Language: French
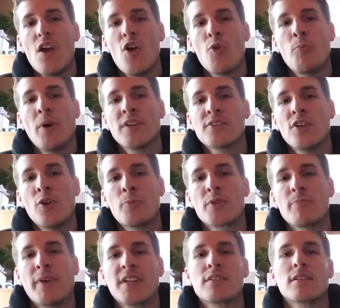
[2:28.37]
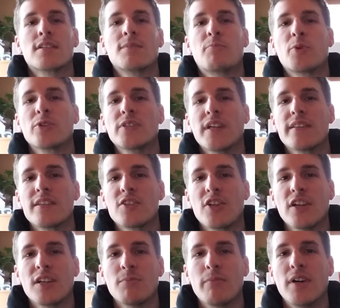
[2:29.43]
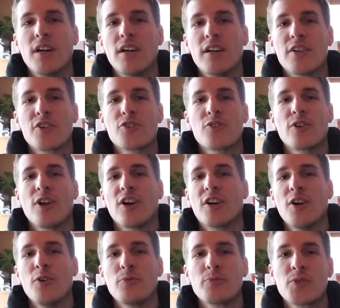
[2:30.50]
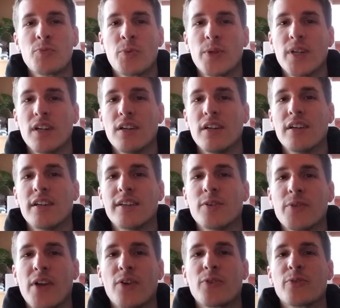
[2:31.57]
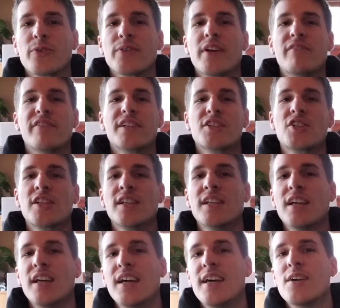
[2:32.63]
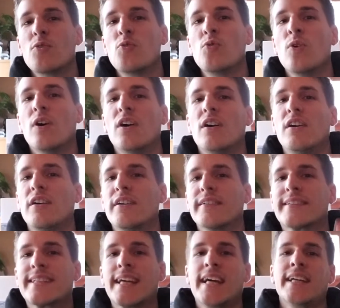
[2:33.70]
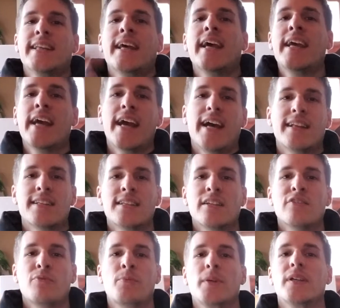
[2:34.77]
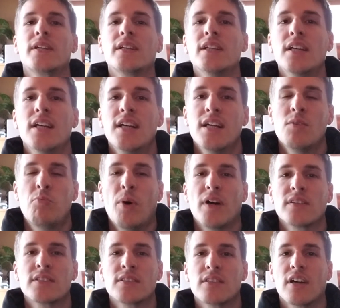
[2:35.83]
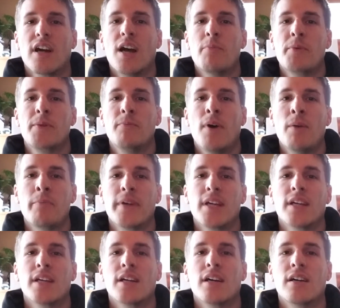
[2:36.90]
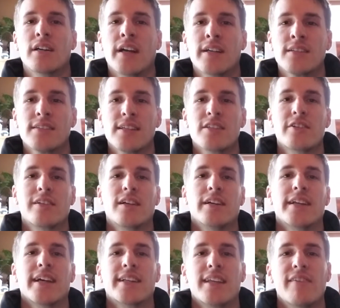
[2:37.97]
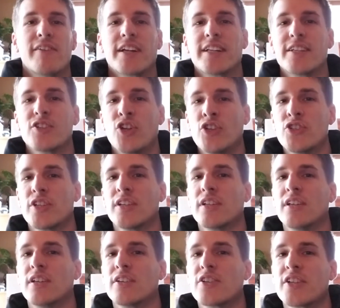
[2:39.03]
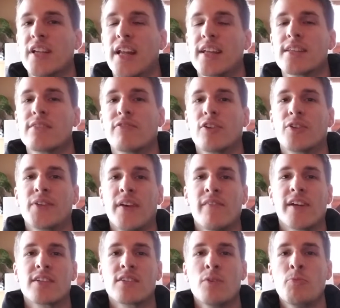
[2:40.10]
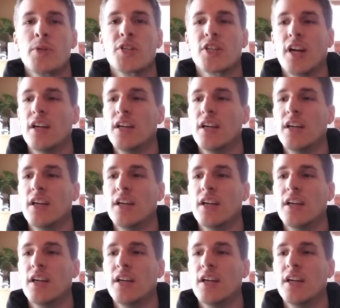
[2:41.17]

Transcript: penseur, puis je m'associe plus à des gens comme Sherlock Holmes, puis Leonardo da Vinci, ou très très créatifs, puis pense rapidement, mais quand il s'agit de connecter avec les gens, j'ai de la difficulté avec ça. Puis